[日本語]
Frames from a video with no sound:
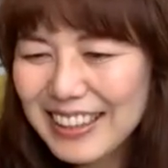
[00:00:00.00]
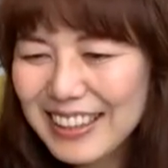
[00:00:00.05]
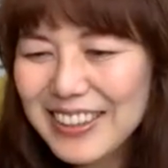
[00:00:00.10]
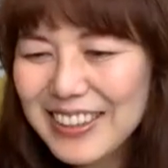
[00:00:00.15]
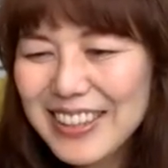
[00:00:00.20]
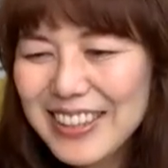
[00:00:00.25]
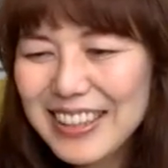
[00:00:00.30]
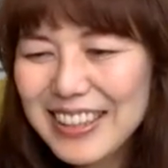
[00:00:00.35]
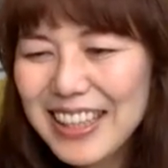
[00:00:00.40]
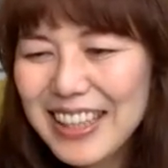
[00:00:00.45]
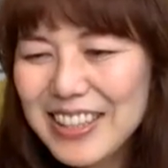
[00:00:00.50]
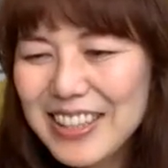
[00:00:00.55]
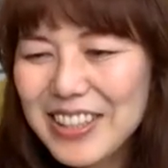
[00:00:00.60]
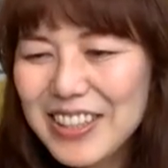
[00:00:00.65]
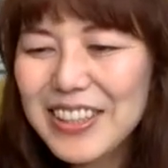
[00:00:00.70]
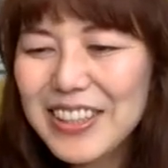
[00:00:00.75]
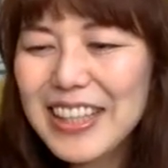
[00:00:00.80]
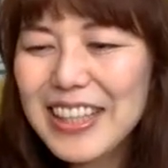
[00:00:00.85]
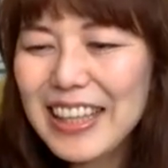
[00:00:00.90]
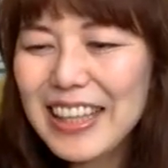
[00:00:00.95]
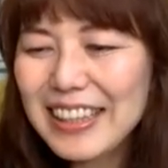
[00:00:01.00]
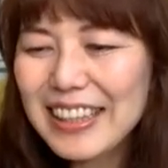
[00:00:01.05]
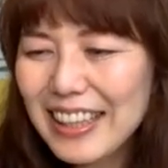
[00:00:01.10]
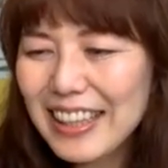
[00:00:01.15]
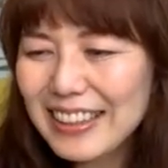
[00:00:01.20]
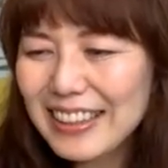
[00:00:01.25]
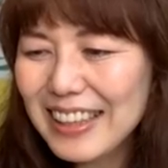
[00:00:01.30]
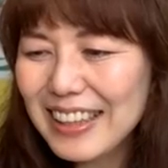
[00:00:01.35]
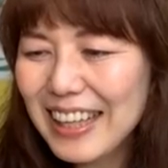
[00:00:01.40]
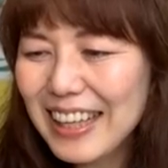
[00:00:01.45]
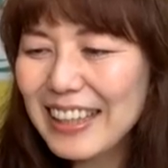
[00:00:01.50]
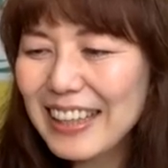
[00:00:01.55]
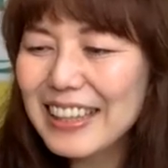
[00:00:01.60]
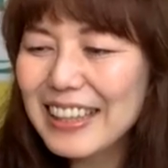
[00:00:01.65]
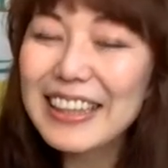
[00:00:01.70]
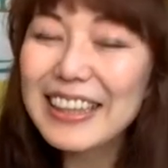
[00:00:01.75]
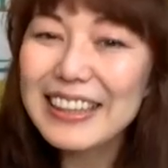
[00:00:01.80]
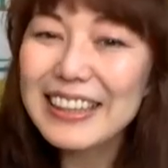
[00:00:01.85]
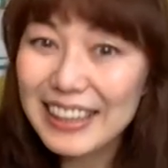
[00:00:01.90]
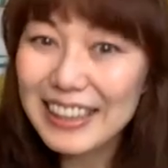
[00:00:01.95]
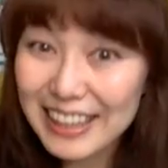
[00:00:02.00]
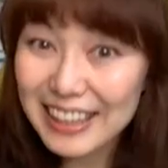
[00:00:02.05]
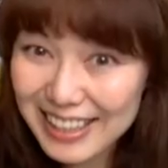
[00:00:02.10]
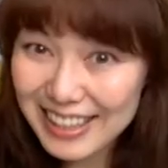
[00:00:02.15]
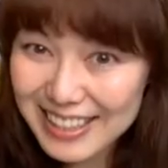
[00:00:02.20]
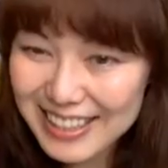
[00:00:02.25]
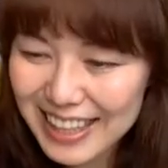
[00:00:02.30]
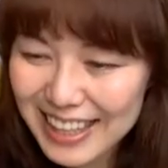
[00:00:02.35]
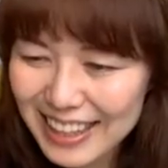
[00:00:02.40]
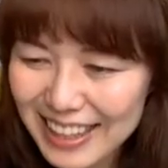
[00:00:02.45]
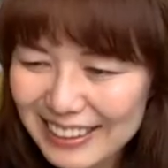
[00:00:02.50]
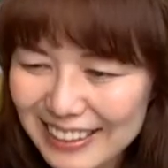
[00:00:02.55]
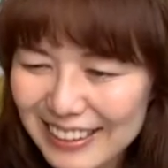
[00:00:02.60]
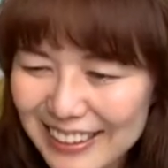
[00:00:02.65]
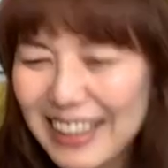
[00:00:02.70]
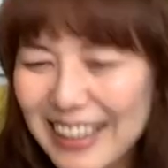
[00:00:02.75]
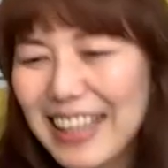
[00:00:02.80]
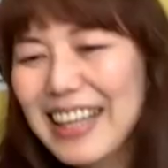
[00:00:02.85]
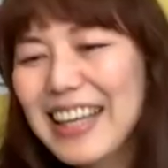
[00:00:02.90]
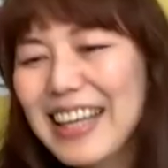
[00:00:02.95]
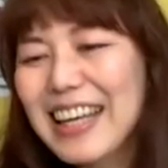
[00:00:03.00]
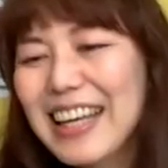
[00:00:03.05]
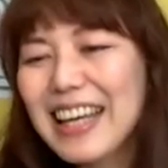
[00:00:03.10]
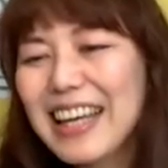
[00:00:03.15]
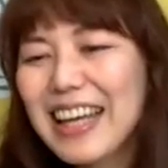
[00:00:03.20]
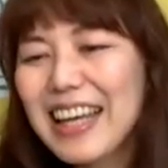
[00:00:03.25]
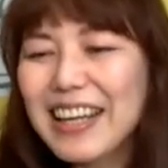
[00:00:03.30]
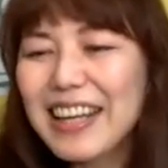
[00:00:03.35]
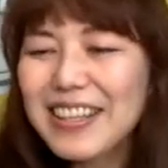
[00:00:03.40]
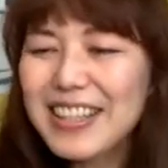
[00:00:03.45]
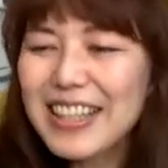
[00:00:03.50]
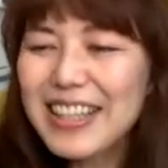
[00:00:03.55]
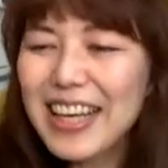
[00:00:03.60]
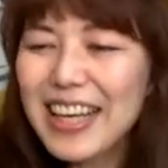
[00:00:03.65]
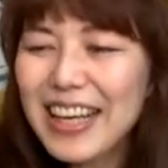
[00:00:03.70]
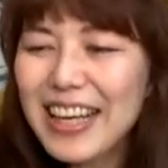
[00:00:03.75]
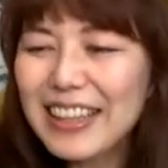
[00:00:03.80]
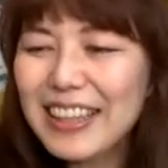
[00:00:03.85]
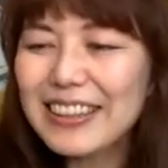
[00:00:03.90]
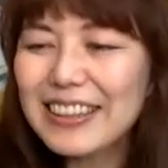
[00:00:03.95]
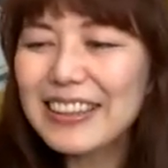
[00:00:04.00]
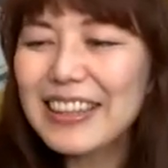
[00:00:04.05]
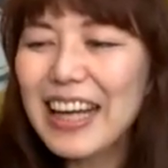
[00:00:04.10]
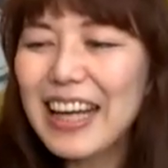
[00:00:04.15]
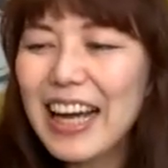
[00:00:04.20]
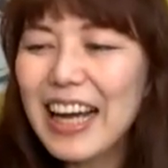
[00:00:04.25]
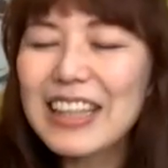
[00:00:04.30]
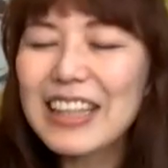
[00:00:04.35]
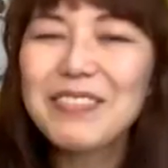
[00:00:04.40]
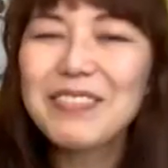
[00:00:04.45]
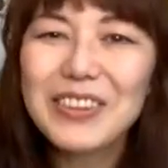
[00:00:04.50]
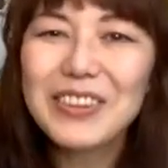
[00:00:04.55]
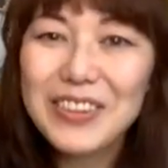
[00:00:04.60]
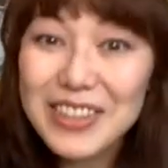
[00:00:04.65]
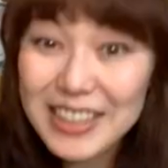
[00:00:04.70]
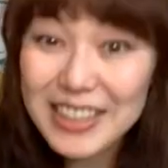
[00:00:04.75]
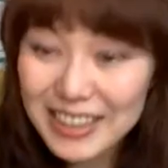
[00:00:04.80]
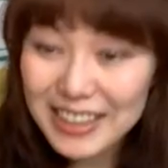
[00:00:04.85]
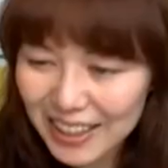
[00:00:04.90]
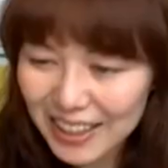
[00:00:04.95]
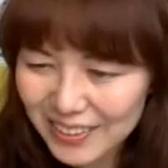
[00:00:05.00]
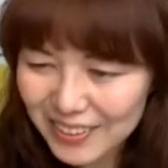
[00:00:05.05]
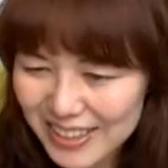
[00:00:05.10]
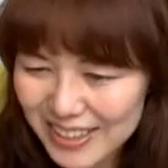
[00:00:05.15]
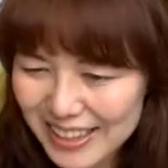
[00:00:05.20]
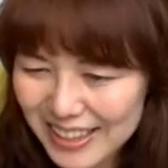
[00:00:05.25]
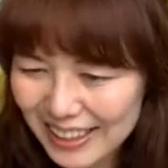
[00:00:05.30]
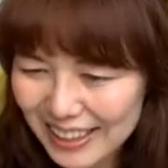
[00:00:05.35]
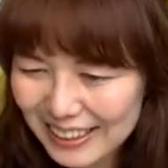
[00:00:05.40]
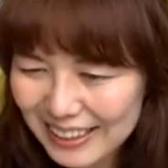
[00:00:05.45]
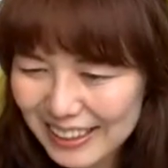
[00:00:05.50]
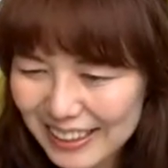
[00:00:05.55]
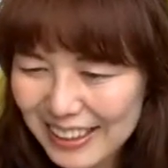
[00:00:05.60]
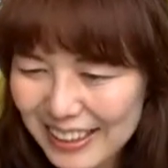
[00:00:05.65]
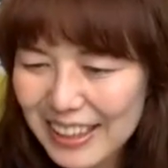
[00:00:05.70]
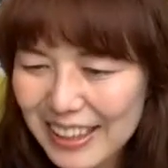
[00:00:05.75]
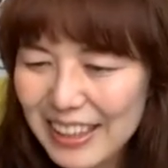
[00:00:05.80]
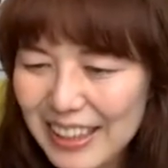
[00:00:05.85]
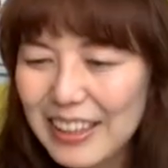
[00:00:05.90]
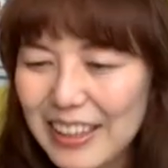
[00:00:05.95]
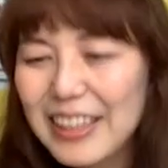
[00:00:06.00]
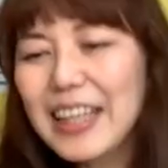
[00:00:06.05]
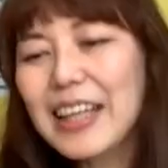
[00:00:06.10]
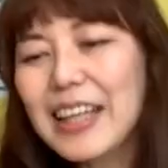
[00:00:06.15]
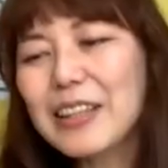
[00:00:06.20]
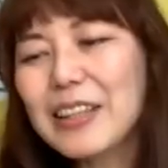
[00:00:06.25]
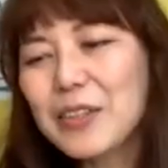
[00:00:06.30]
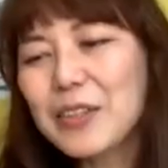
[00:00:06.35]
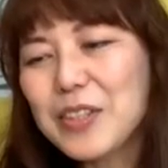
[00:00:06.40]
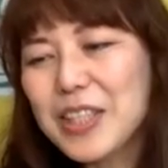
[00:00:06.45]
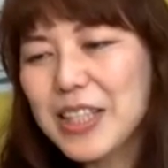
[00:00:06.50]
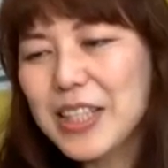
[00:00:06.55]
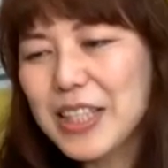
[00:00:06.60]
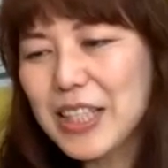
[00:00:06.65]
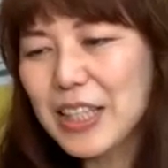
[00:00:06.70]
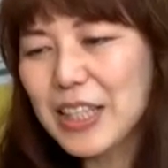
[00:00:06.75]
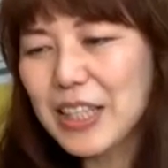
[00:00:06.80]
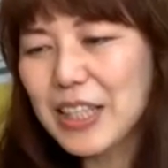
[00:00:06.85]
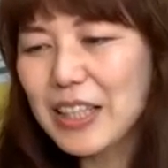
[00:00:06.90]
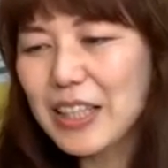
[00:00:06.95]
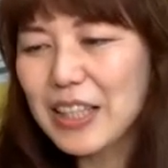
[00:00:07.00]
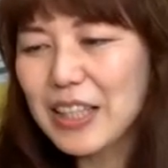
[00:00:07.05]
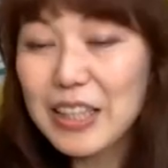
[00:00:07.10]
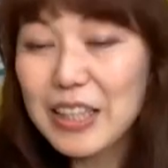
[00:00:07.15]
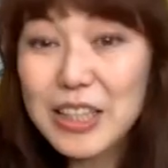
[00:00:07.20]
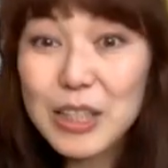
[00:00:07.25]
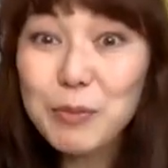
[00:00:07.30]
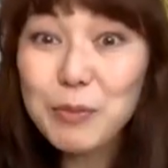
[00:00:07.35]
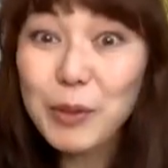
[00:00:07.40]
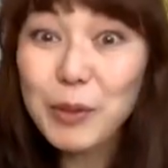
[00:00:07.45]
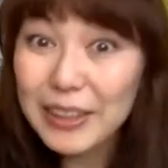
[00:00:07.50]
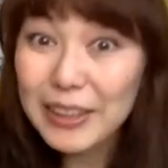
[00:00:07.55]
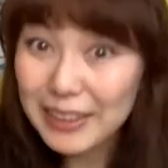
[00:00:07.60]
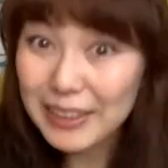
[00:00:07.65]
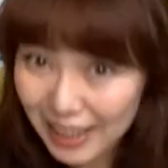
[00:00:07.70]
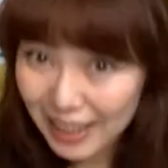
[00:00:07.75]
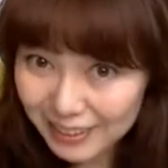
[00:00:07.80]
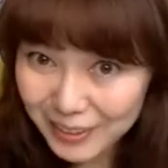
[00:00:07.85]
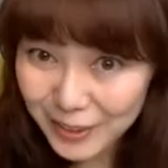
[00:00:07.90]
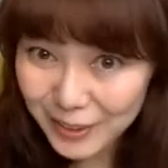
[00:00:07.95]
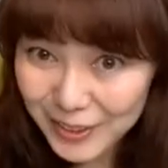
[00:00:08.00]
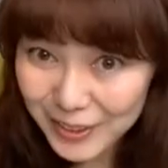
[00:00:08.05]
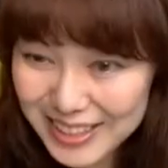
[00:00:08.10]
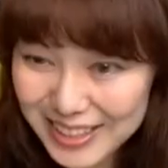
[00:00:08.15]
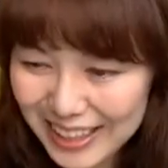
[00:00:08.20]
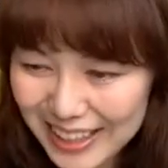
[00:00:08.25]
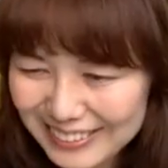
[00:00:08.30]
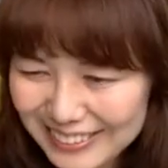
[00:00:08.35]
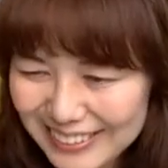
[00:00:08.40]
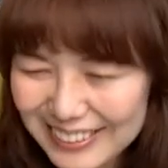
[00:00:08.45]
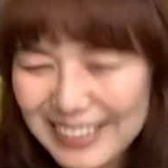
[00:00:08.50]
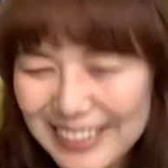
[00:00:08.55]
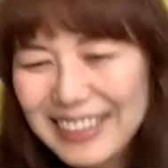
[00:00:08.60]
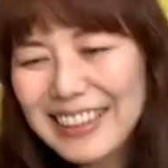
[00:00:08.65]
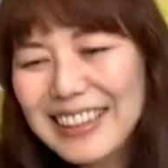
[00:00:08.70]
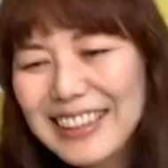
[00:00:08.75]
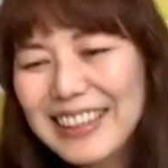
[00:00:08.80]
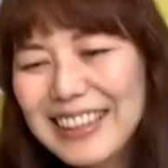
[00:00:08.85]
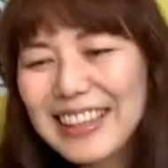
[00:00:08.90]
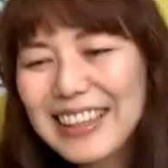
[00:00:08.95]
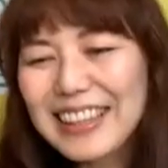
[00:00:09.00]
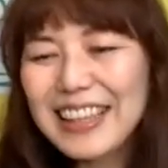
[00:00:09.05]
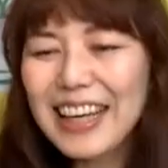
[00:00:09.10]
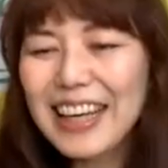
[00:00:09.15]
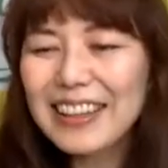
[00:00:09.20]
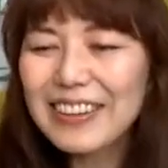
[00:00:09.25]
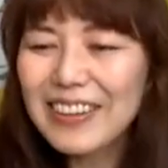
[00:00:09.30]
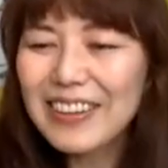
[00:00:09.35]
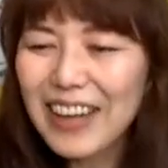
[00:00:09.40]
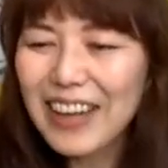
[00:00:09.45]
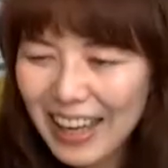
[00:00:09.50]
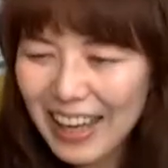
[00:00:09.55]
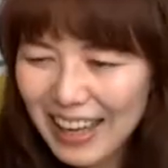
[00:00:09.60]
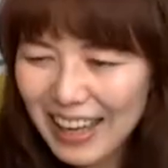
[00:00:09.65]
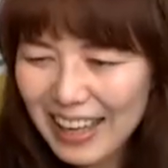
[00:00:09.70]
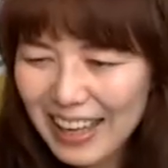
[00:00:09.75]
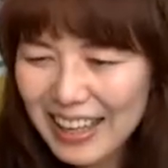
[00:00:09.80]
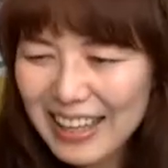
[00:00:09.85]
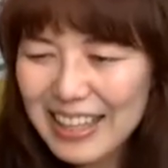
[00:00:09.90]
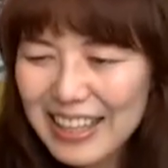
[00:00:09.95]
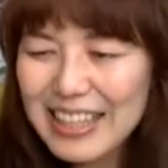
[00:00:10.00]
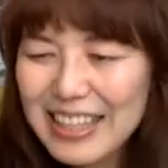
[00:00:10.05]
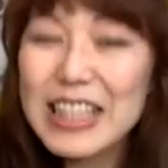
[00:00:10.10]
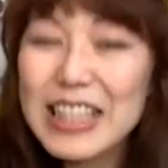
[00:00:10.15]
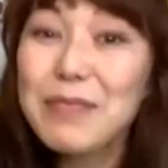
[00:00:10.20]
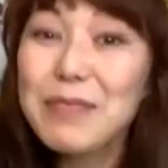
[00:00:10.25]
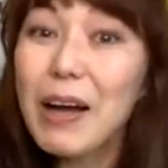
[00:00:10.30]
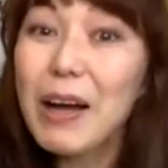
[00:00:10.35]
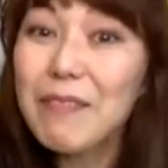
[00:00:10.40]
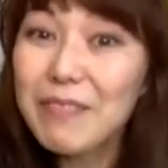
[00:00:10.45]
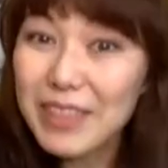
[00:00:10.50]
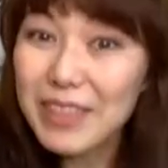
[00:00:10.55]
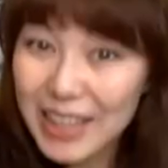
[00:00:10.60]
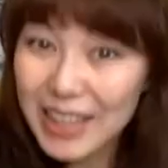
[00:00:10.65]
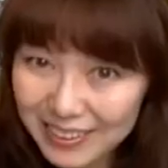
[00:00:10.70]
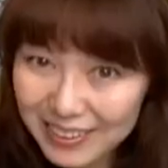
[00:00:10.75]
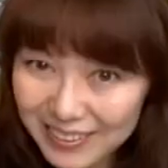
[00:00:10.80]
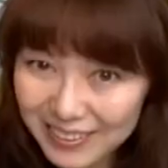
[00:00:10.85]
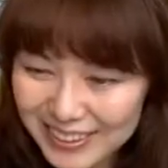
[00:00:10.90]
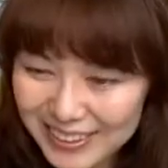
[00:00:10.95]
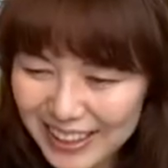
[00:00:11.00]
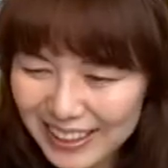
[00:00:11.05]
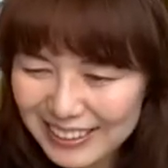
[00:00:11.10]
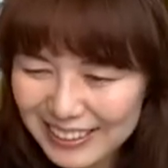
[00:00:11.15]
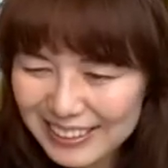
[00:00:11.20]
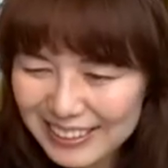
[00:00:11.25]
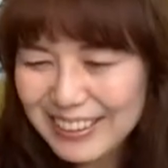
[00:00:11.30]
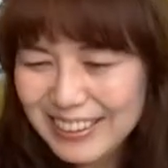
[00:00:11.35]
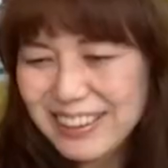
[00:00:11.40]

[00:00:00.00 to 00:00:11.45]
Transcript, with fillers: そしてジュリアン役が成田健さん、エルサ役秋元千佳子さん、イアンの父石森拓光さん、イアンの母島美也子さん、